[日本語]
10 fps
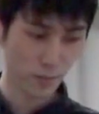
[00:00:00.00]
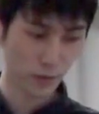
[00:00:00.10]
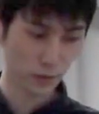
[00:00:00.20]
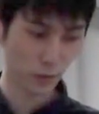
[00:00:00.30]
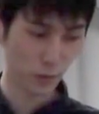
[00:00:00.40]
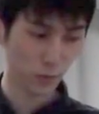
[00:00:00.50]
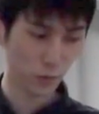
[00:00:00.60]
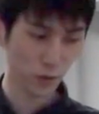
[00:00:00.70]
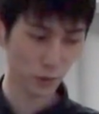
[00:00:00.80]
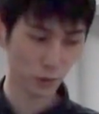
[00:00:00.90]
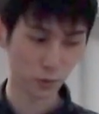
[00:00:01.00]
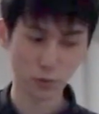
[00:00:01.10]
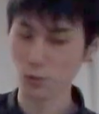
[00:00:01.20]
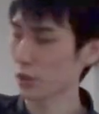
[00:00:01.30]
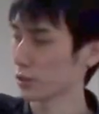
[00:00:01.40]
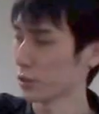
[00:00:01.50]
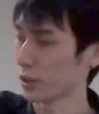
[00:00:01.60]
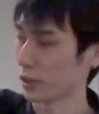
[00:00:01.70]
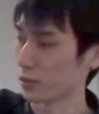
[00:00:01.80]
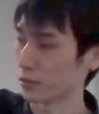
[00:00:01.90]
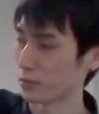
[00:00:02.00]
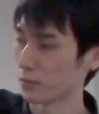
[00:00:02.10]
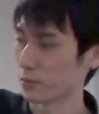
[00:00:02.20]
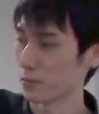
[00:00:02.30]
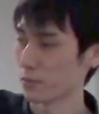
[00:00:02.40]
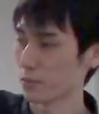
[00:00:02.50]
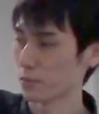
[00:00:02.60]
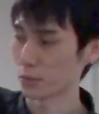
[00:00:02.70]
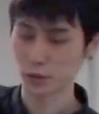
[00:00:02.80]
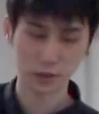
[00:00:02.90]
どうしてもその情報がついているもの